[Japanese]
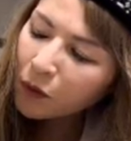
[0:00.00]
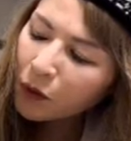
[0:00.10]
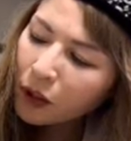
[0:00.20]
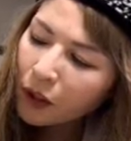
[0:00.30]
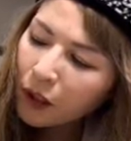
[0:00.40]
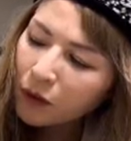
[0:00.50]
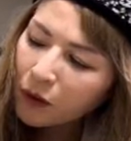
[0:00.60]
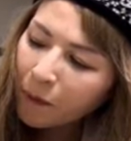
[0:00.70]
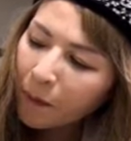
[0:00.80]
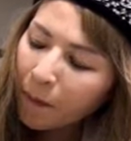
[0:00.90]
とかなあかんくな
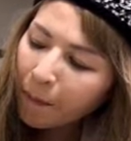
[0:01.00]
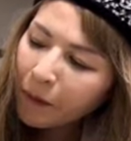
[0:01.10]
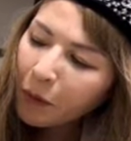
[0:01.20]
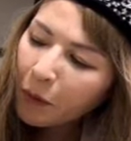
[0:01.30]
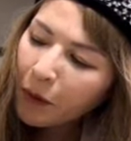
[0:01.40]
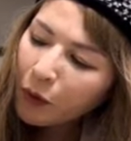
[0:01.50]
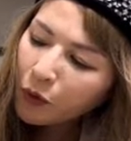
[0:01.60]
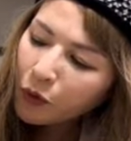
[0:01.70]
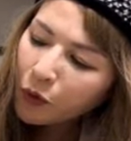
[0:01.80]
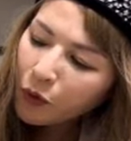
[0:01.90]
るでもまあこ
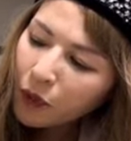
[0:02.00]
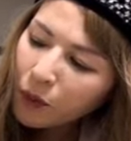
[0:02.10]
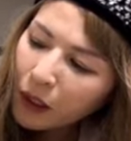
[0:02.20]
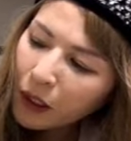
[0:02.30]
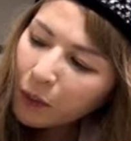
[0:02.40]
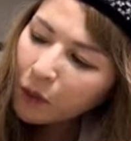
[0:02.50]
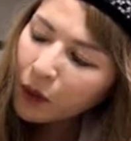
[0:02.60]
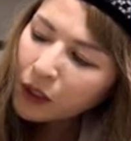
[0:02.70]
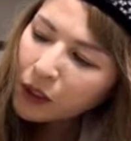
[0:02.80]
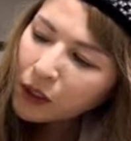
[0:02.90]
の豚甲版がもう
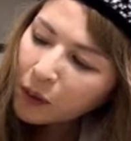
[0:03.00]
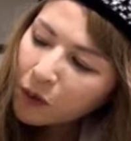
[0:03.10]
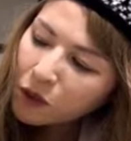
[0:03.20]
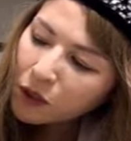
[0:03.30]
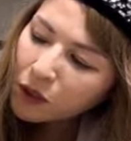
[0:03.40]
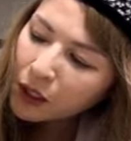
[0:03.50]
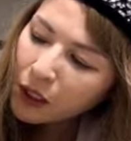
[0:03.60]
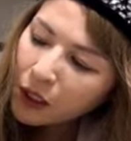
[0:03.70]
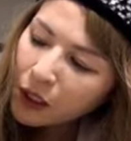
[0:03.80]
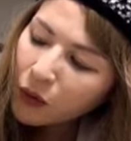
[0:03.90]
形がもう素
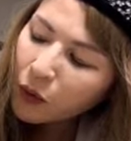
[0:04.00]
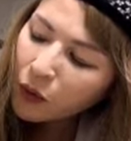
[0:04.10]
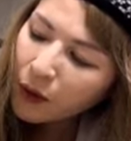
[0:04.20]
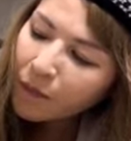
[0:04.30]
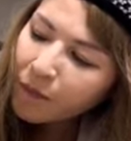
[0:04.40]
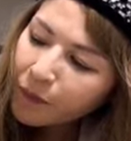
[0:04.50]
敵なのよね